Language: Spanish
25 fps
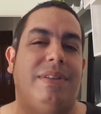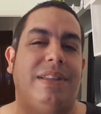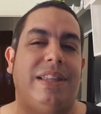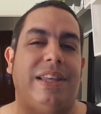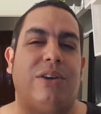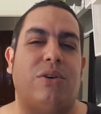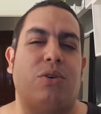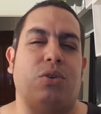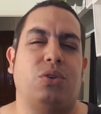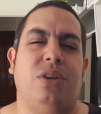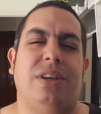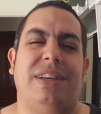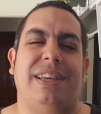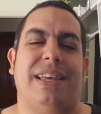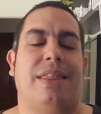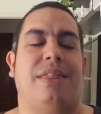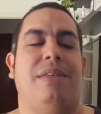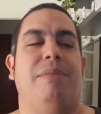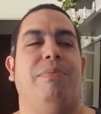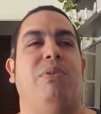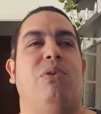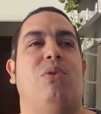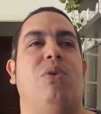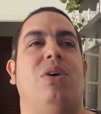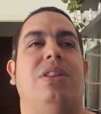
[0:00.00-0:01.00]
digo, oye, y
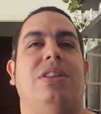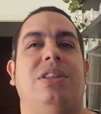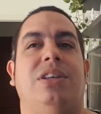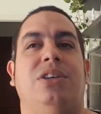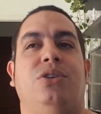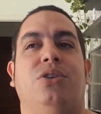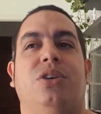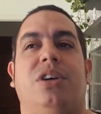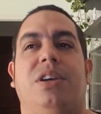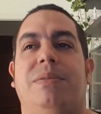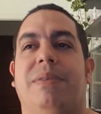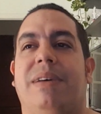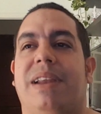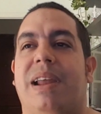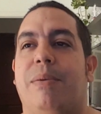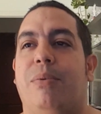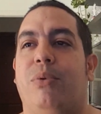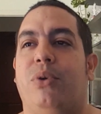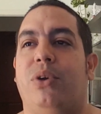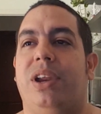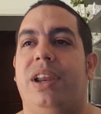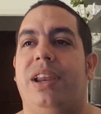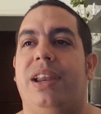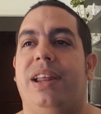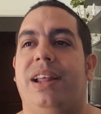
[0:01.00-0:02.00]
hace poco han dicho que iban a
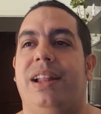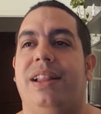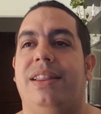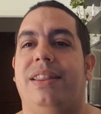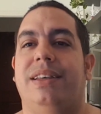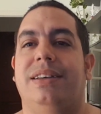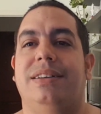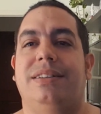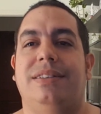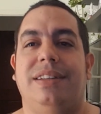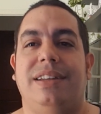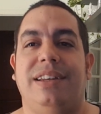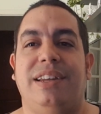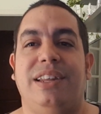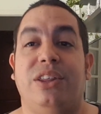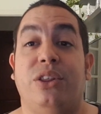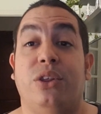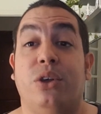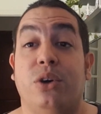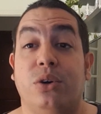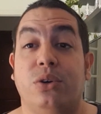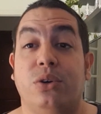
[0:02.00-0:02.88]
poner el Destiny